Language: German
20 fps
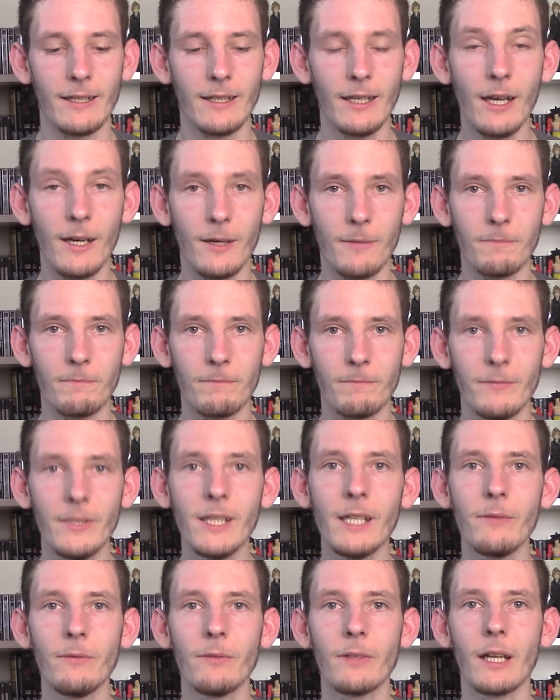Ja, wie
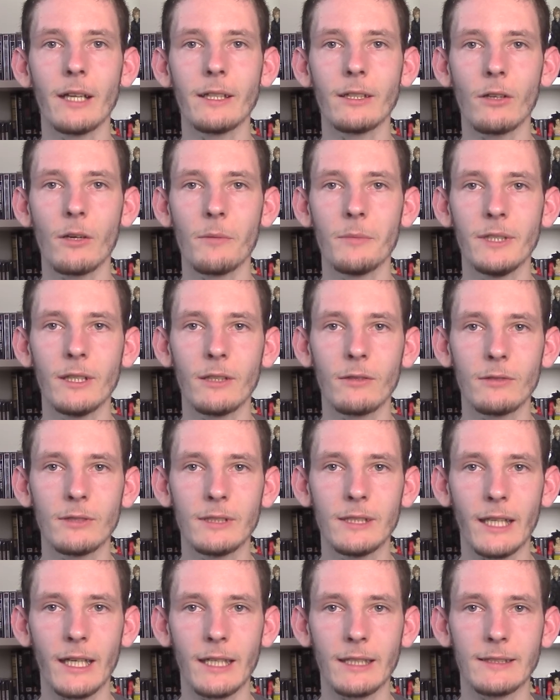ihr vielleicht auch am
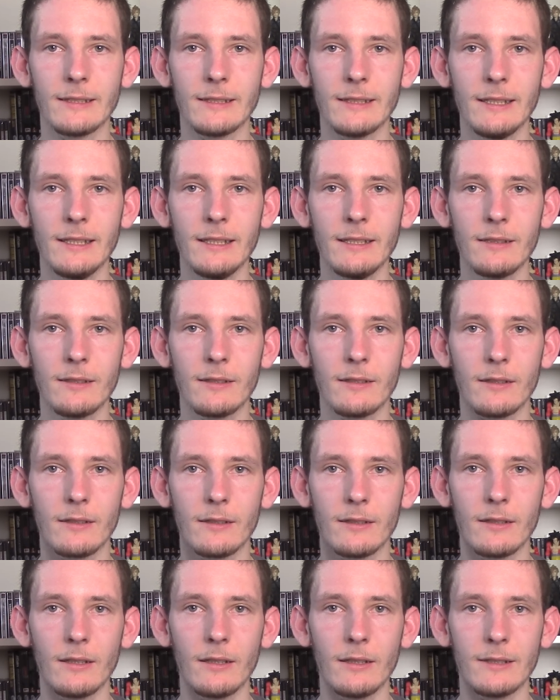Hintergrund direkt sieht,
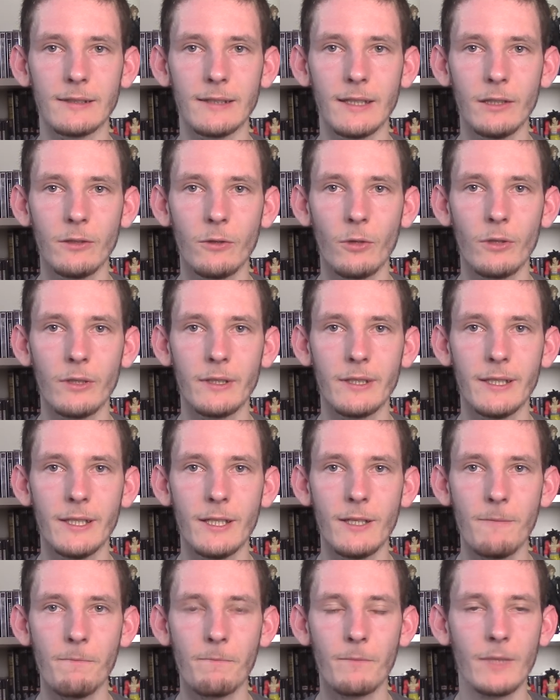äh, sehen könnt
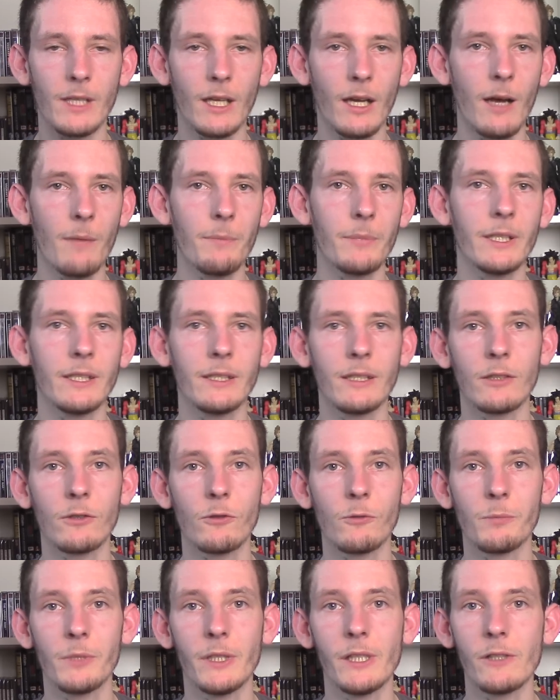hier, da habe ich das
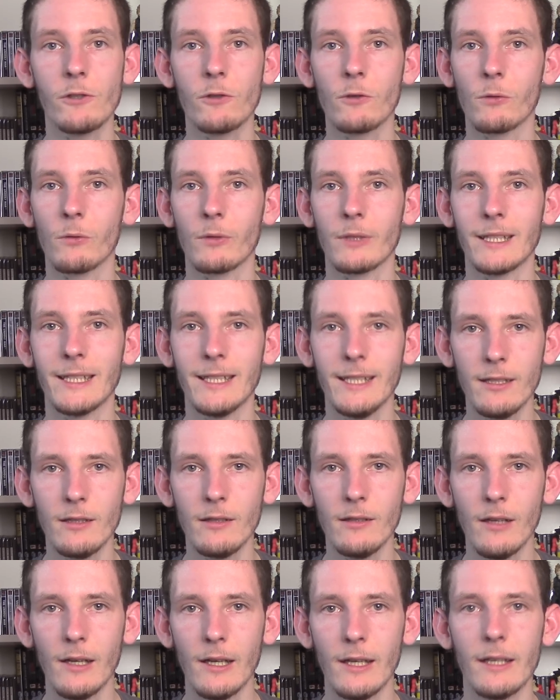Spiel schon
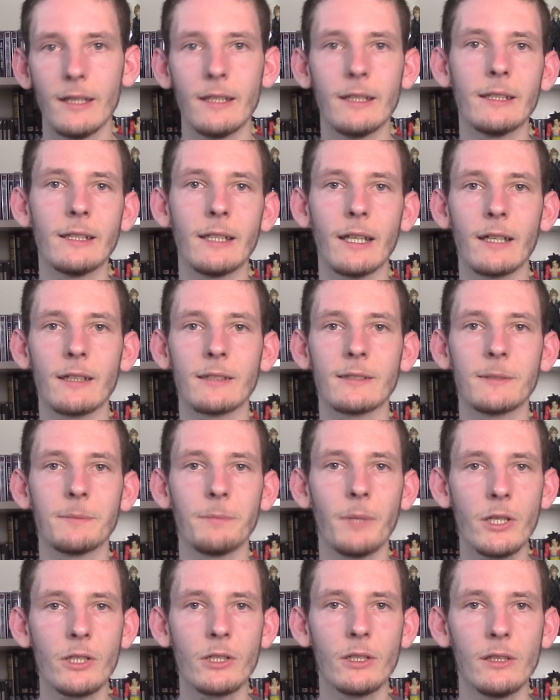hier in der
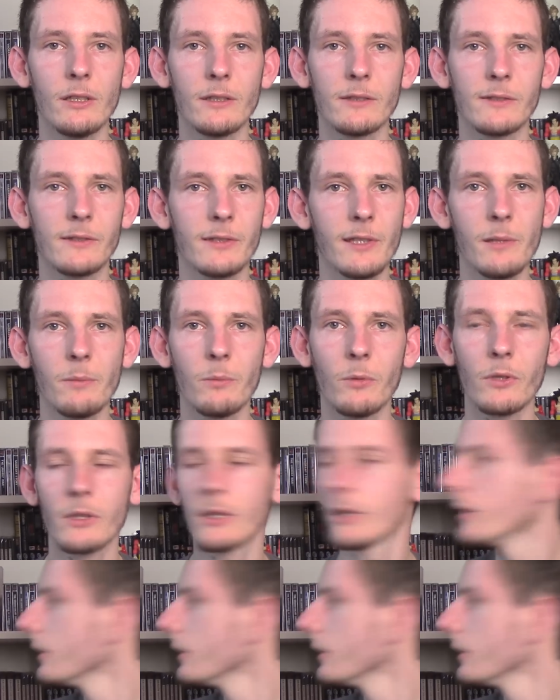Special Steelbook